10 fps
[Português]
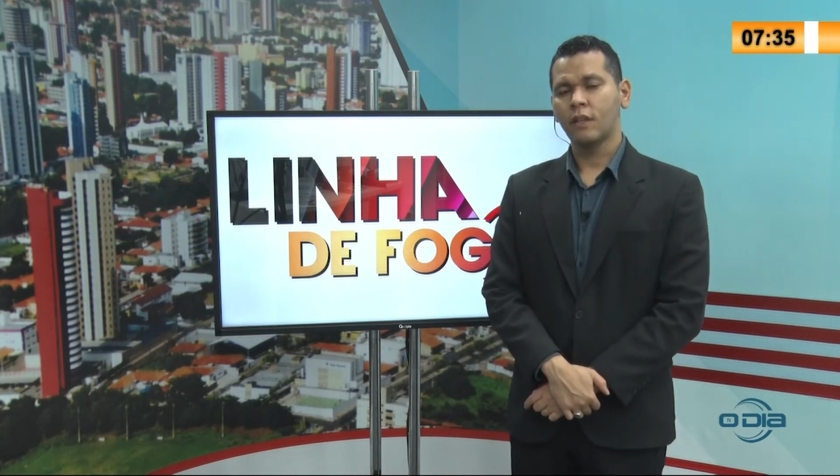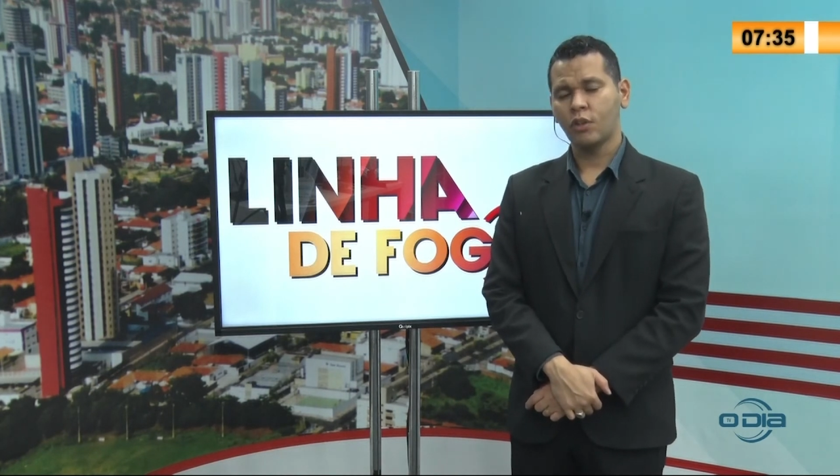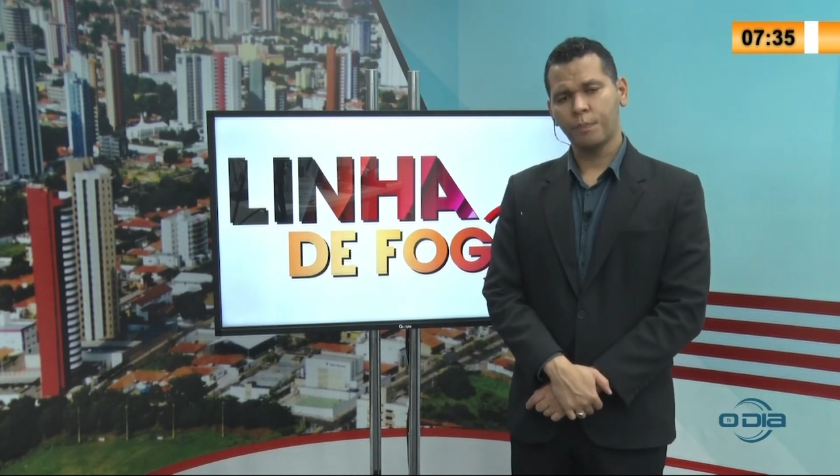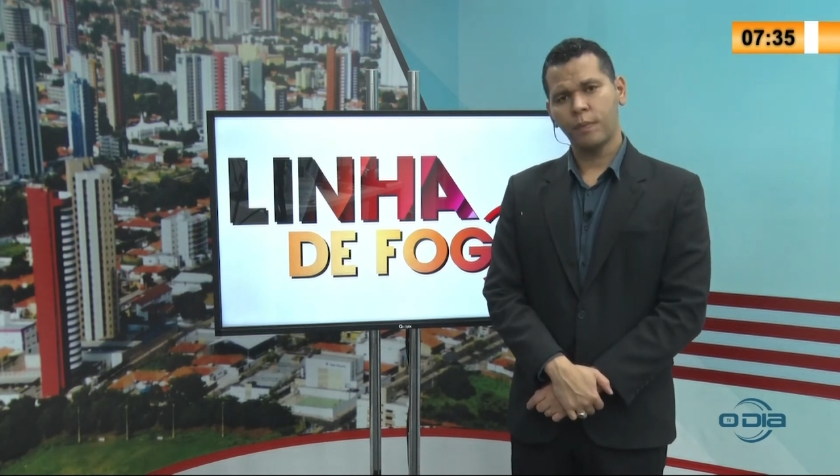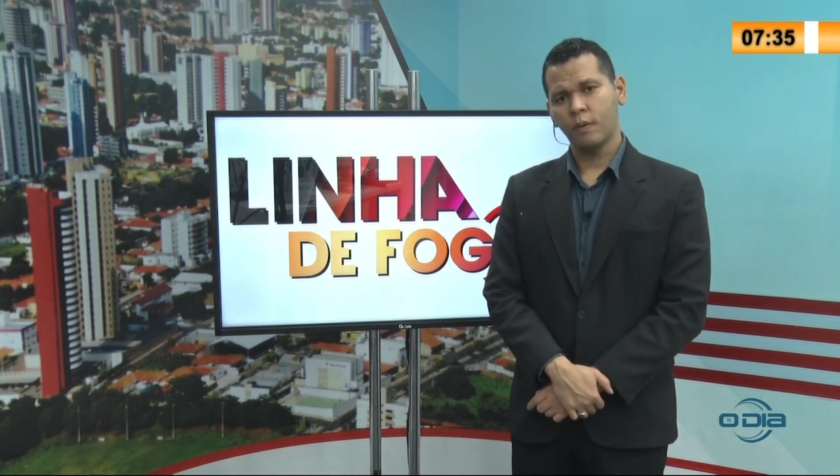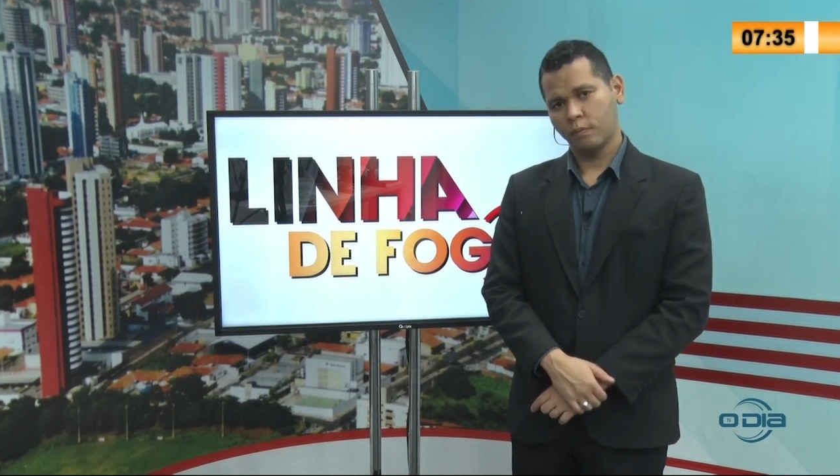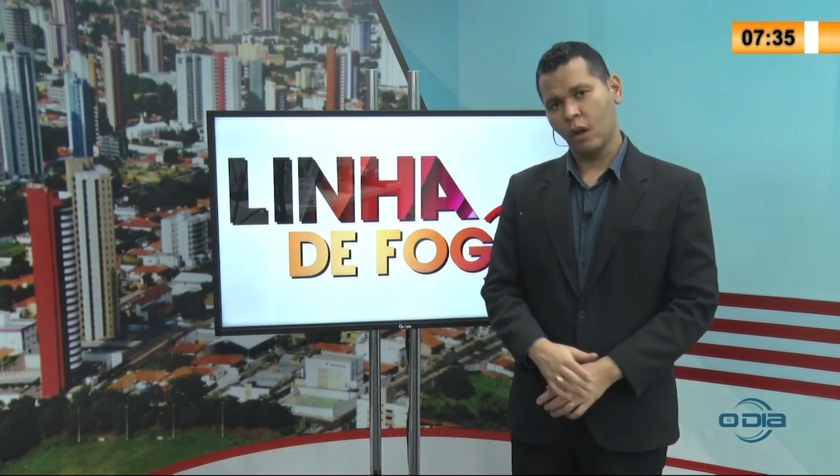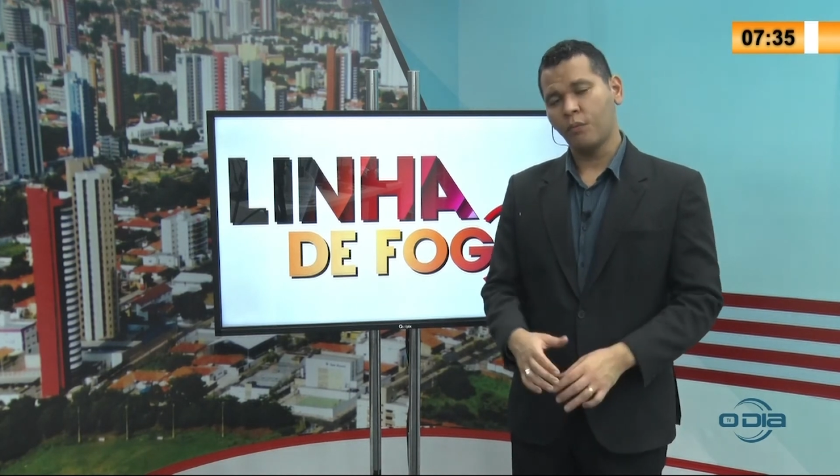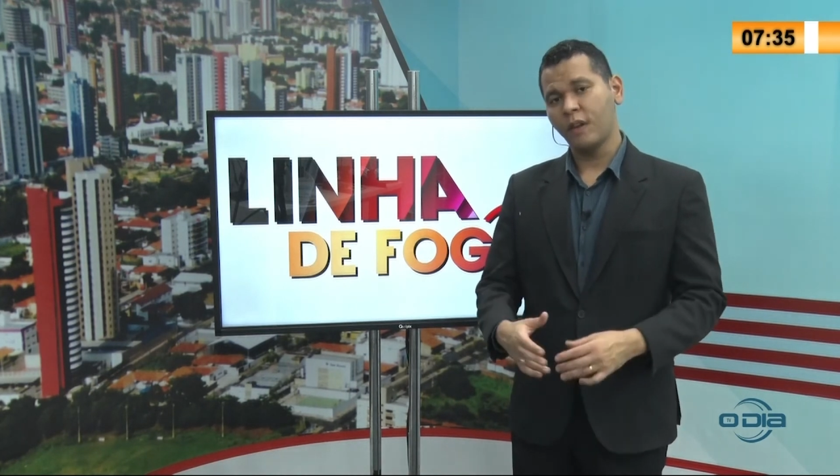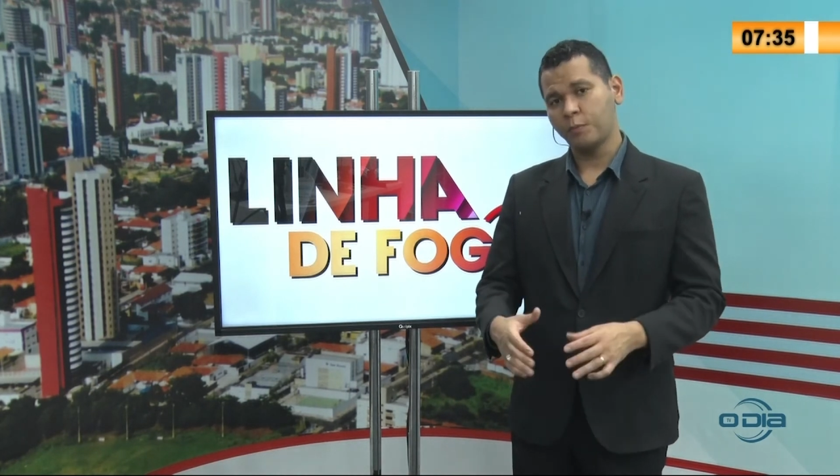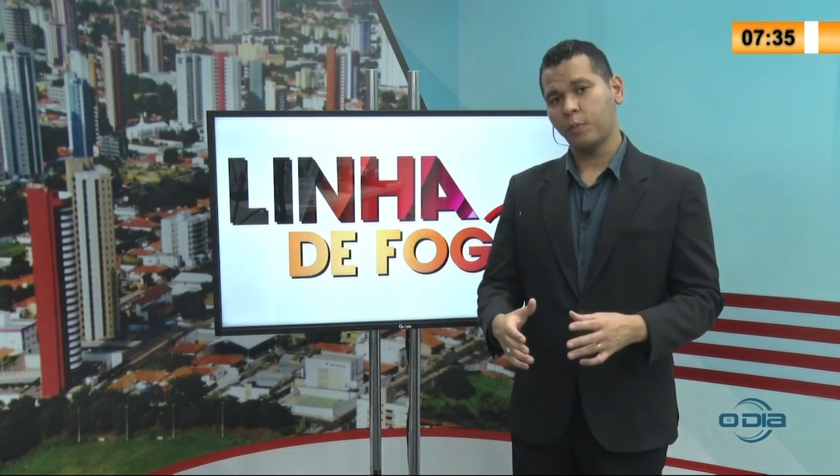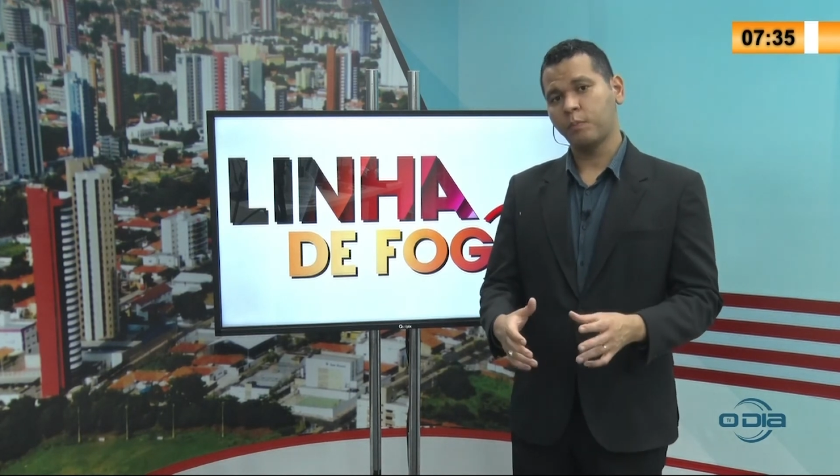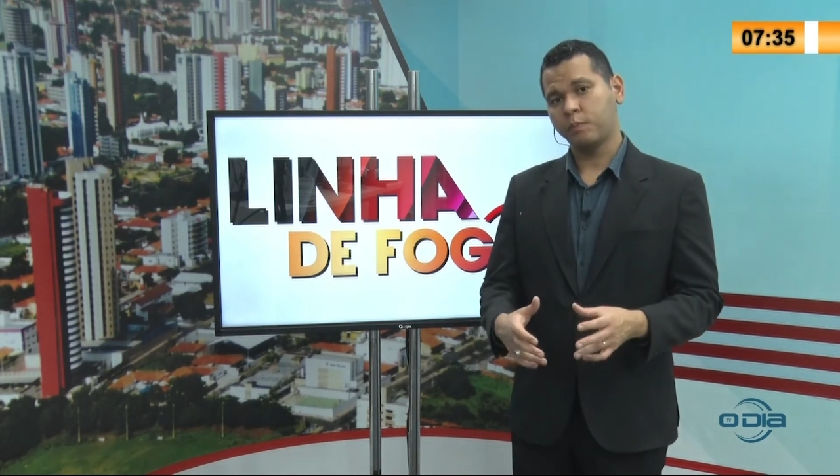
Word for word: seja talvez